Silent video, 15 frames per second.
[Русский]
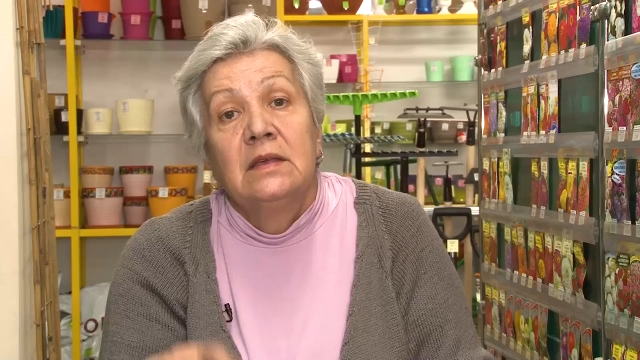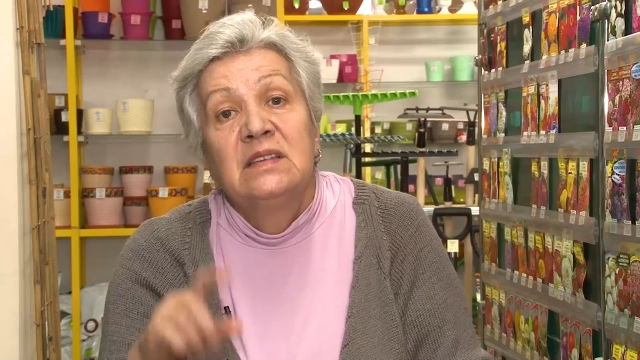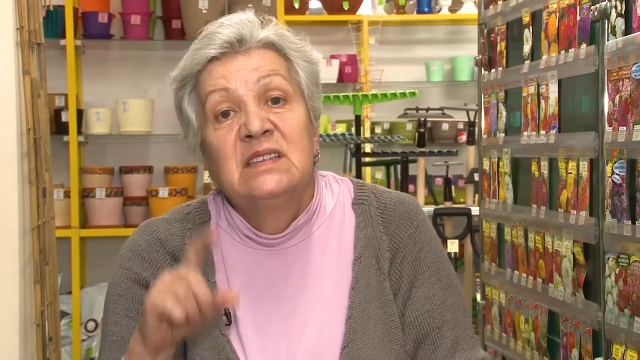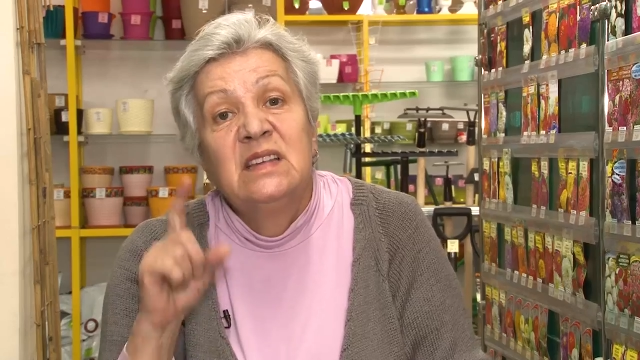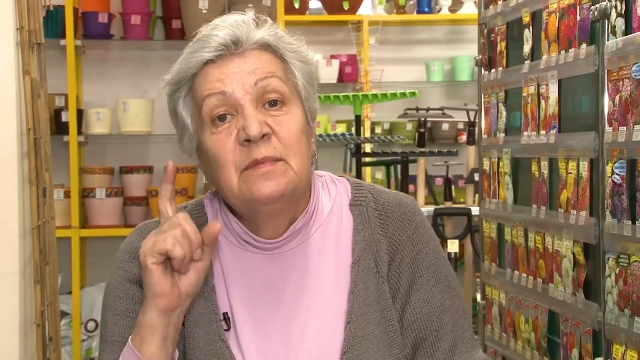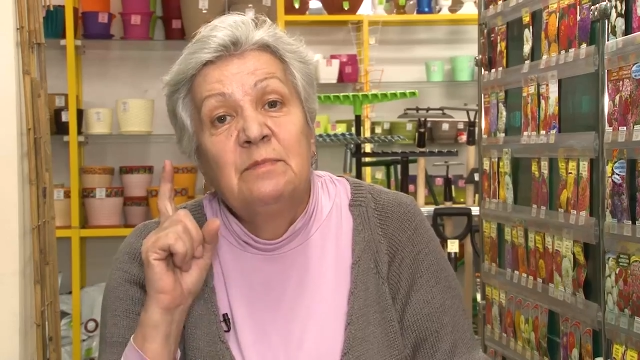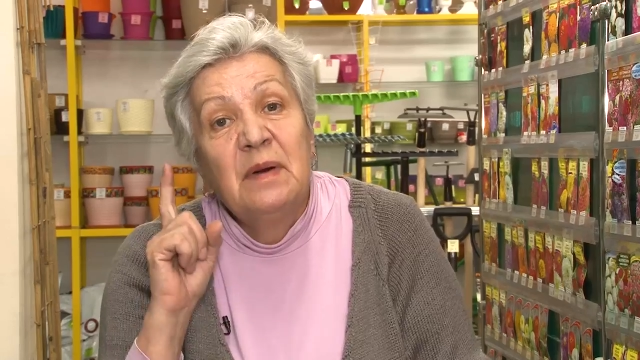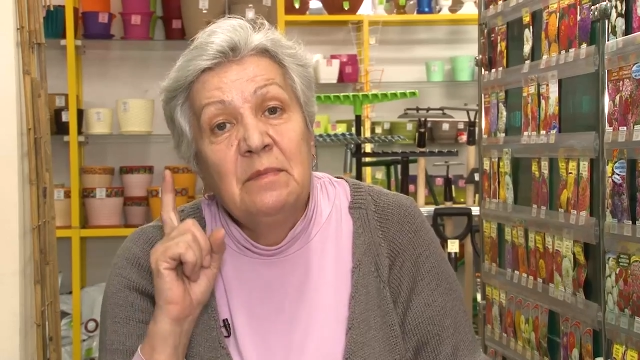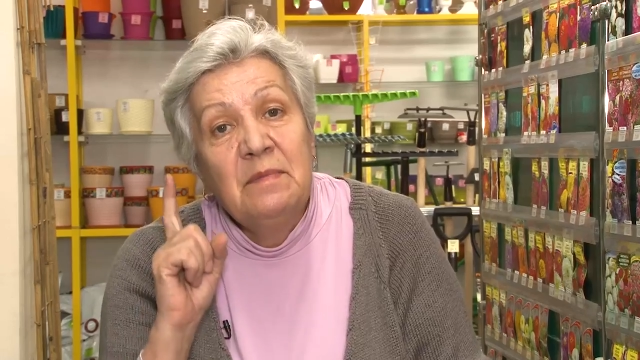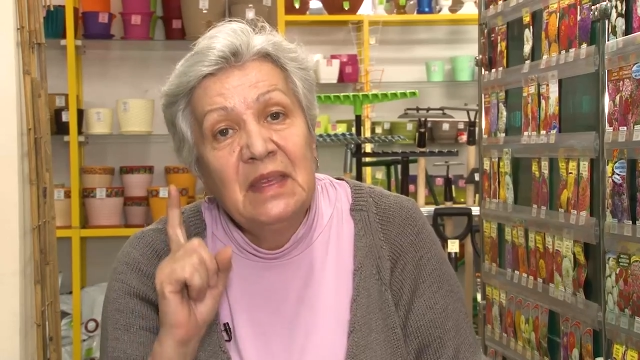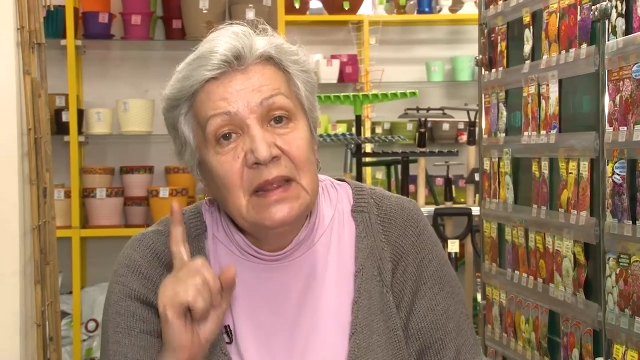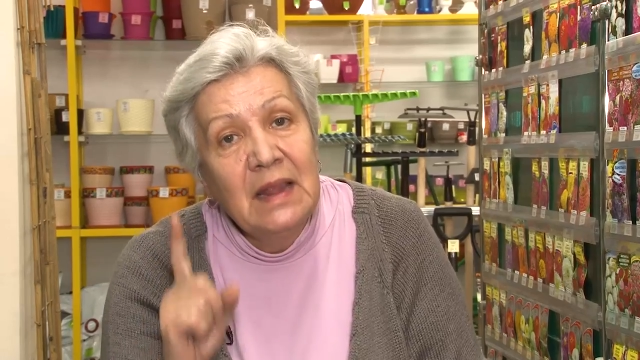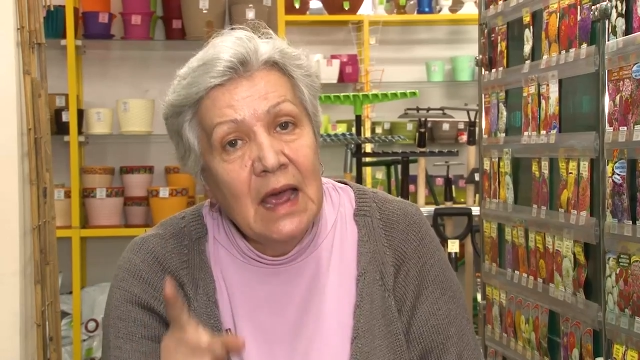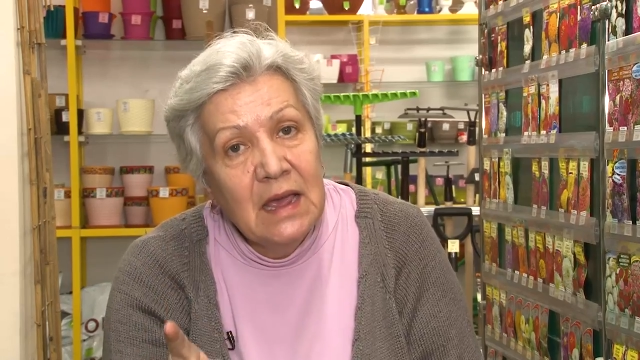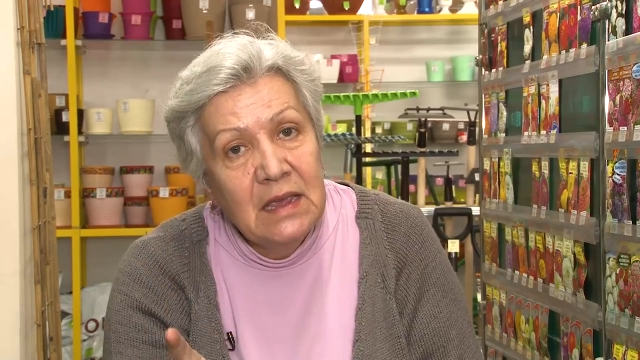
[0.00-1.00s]

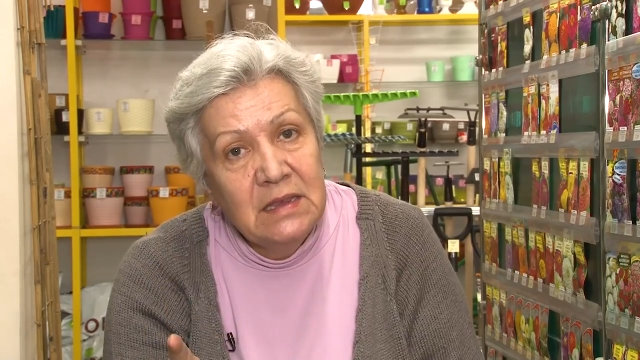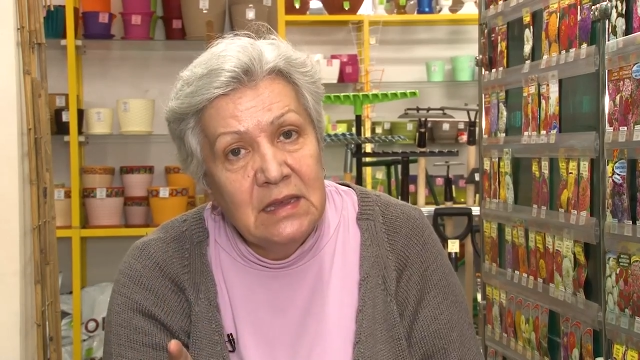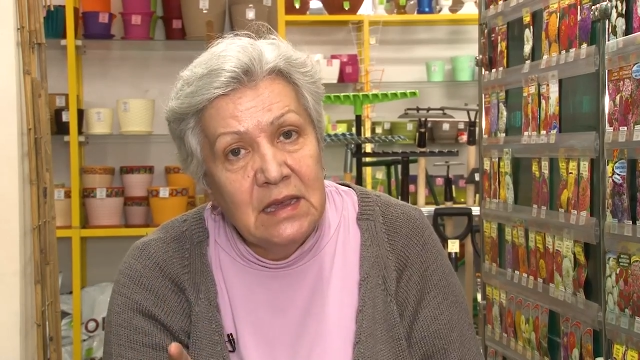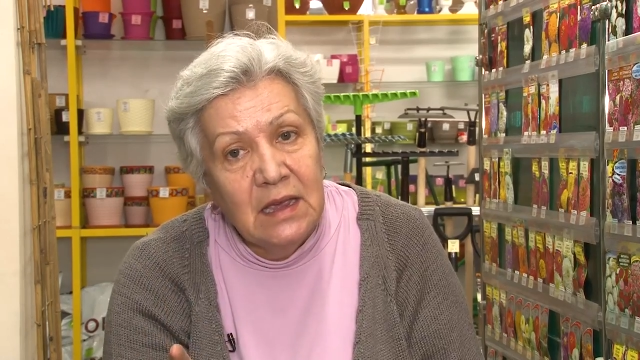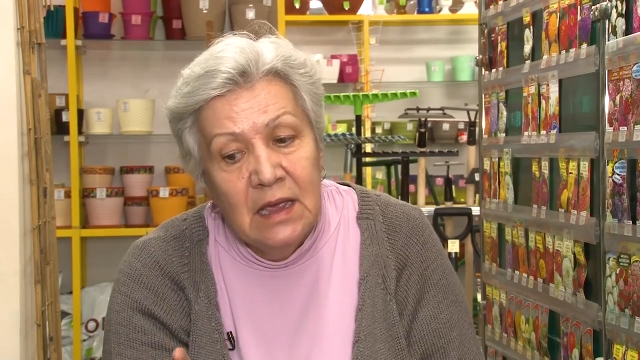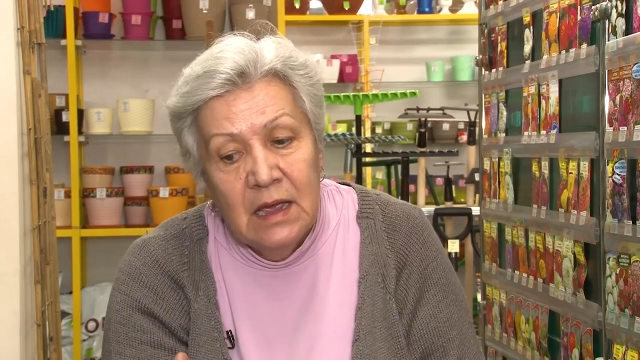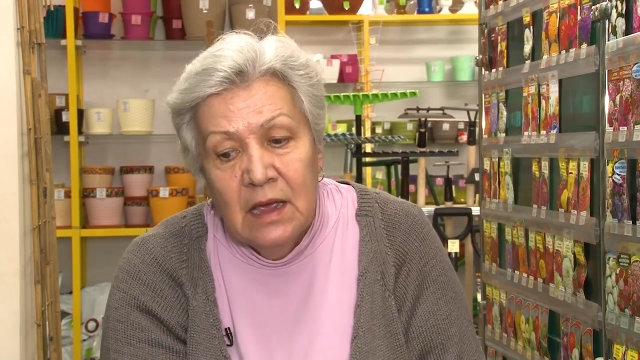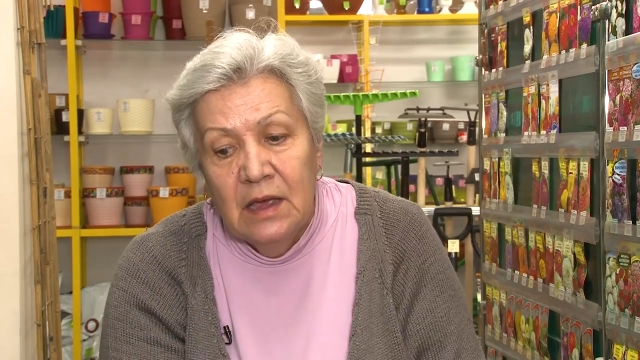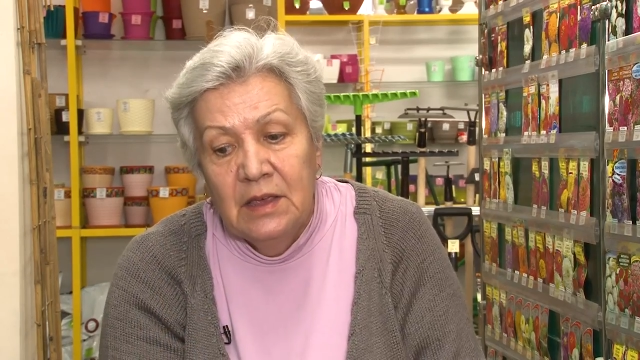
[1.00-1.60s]
Запоминайте,